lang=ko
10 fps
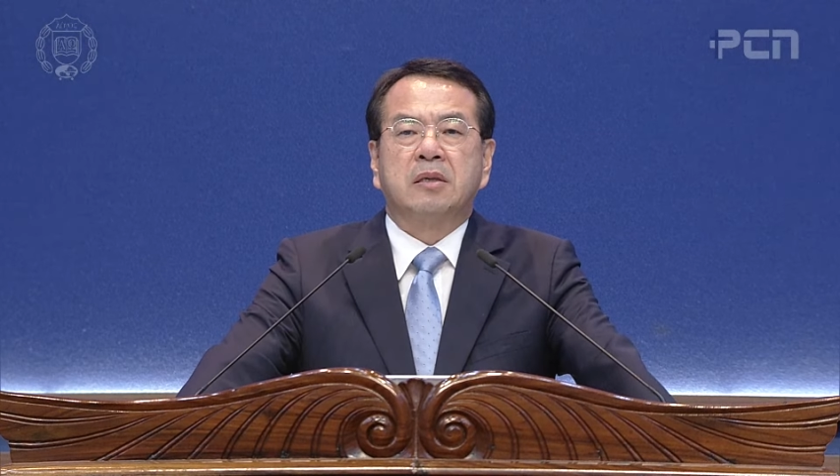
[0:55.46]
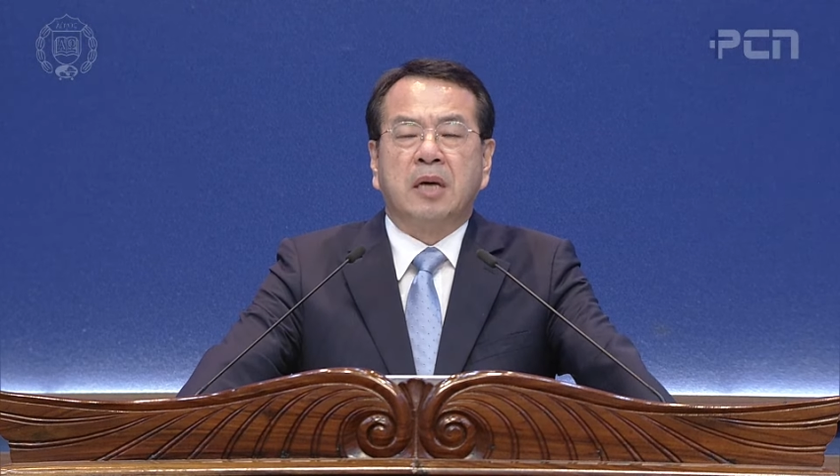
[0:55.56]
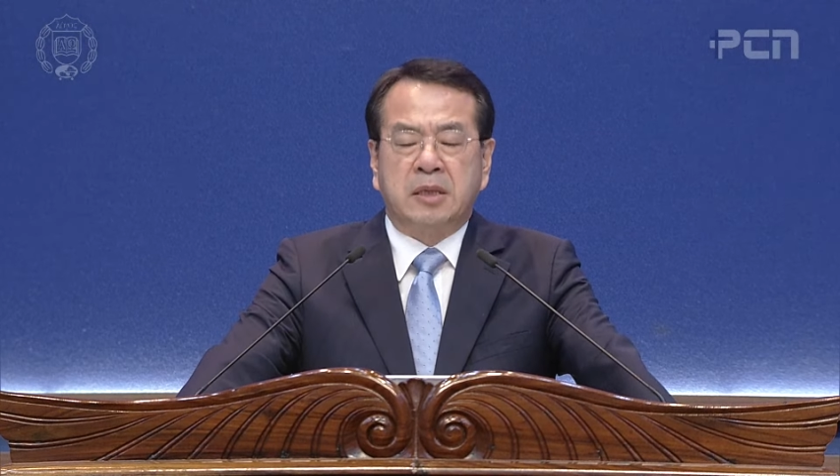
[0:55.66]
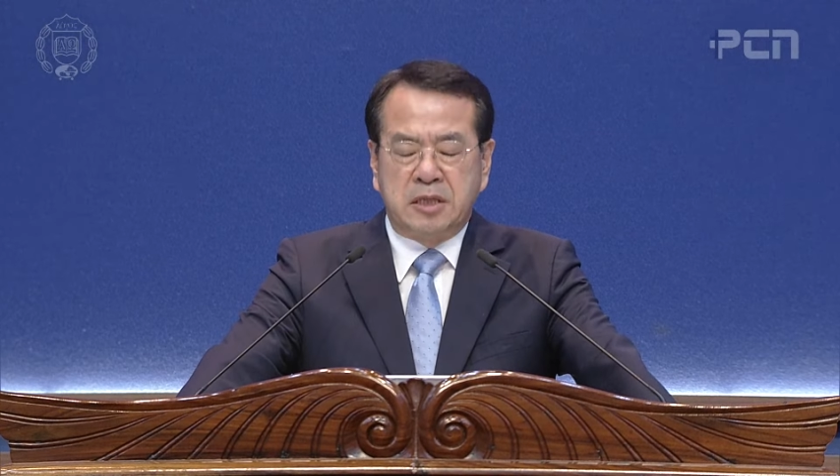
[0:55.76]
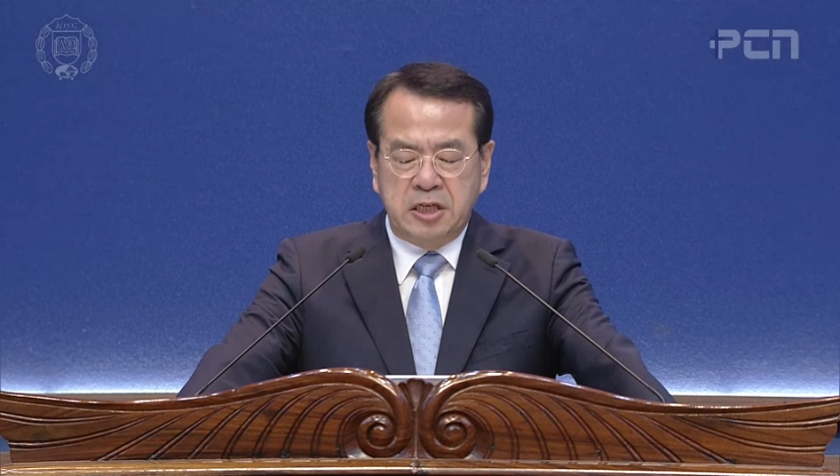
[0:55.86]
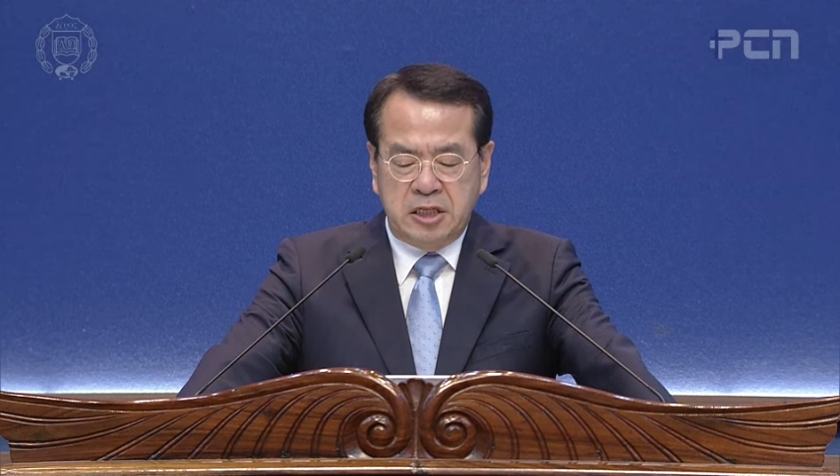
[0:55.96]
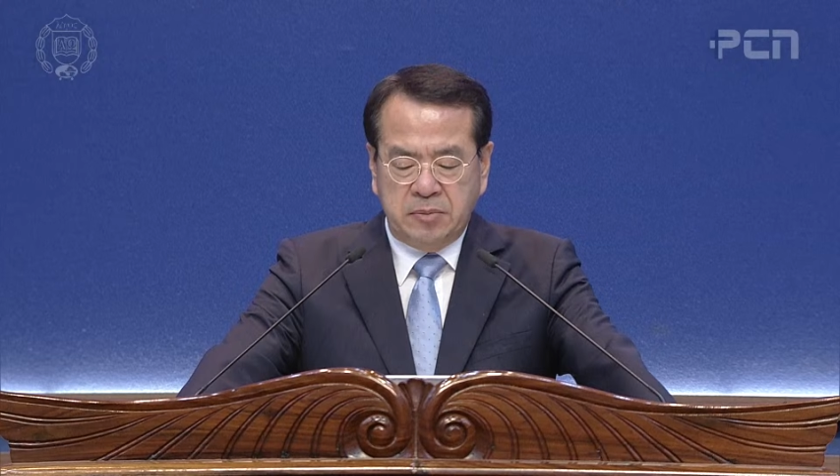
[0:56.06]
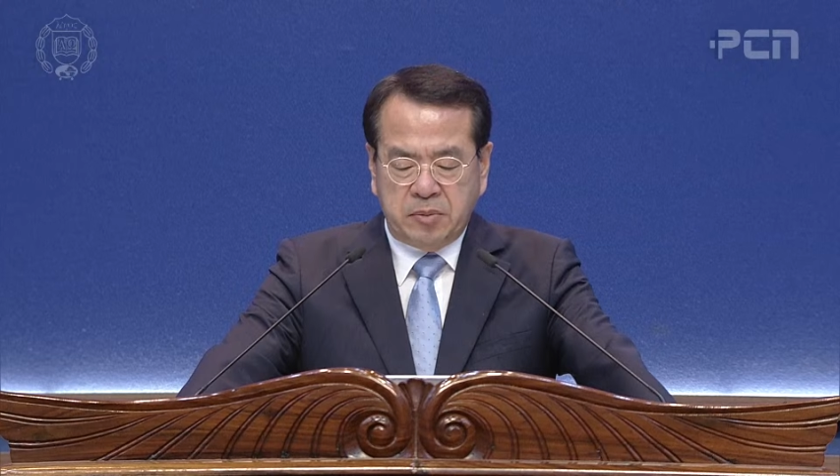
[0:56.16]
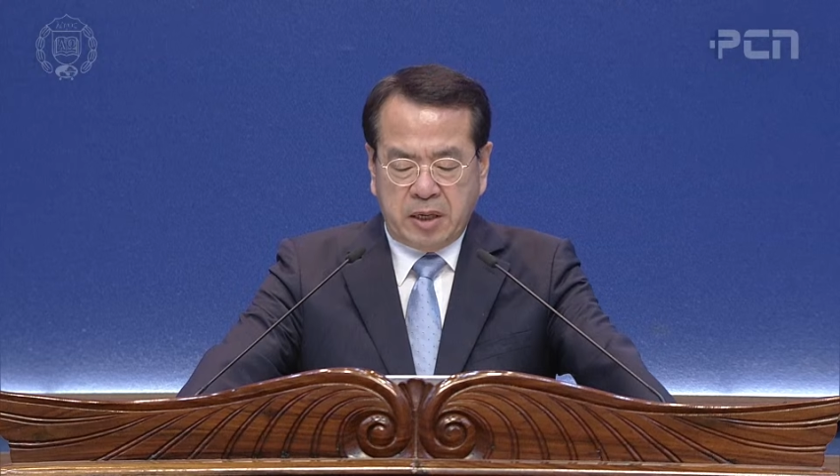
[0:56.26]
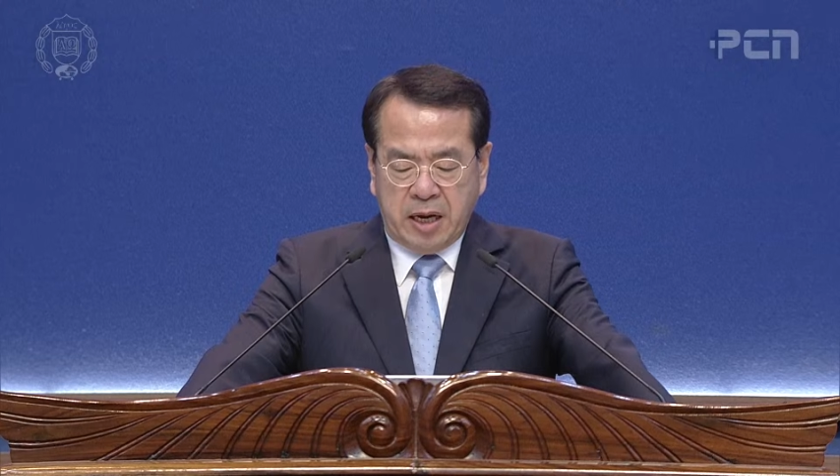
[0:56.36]
한
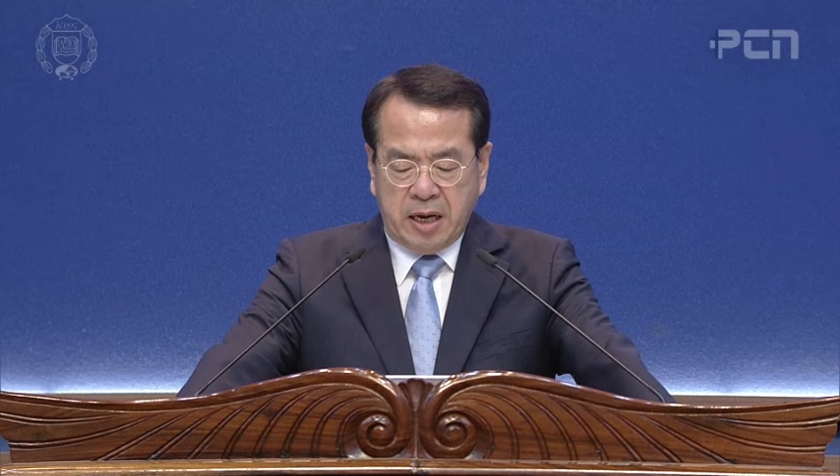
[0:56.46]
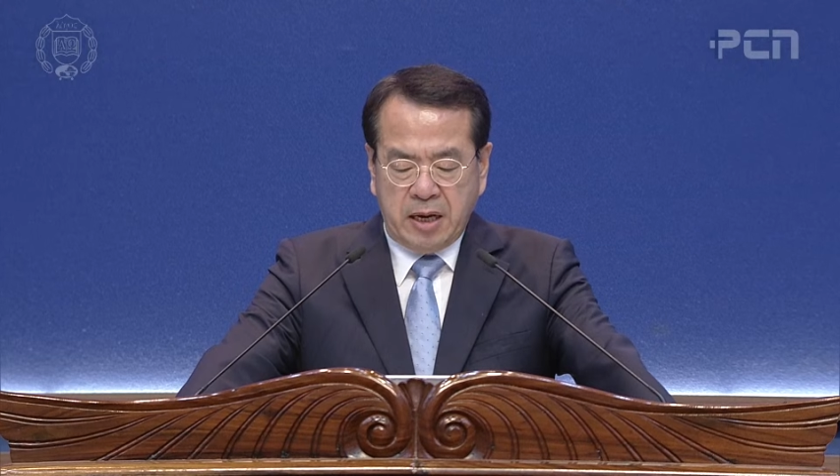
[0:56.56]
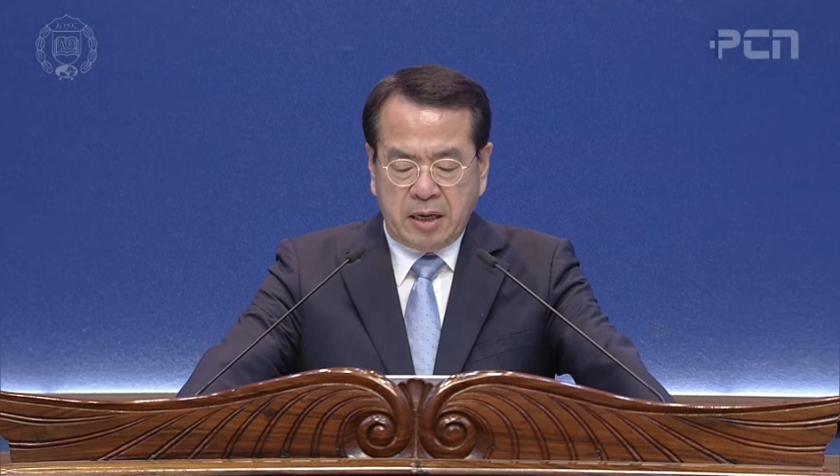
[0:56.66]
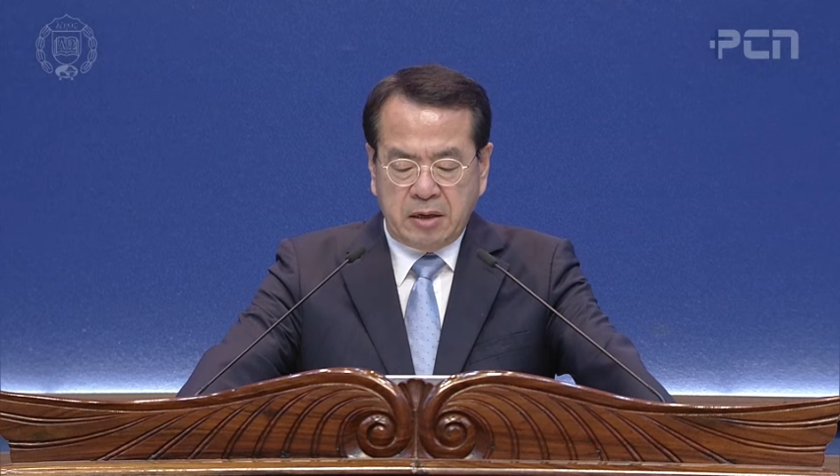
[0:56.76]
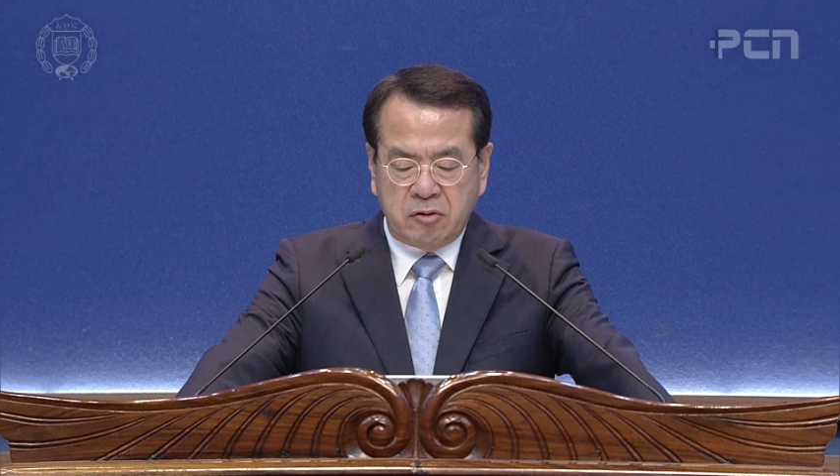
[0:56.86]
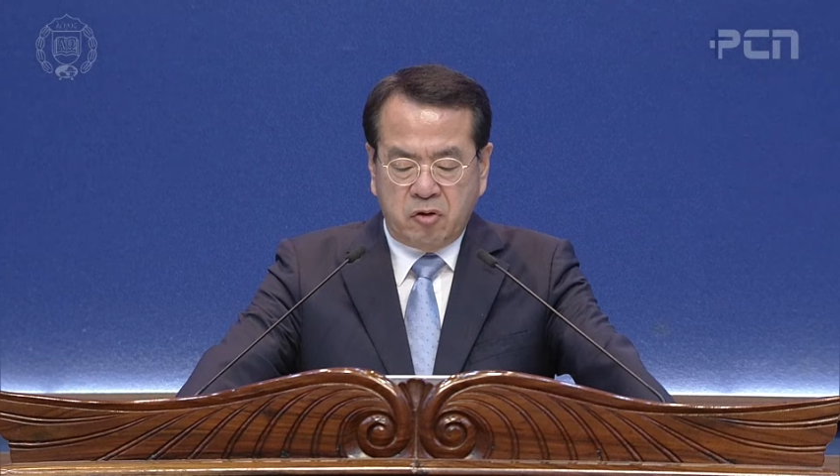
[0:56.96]
20개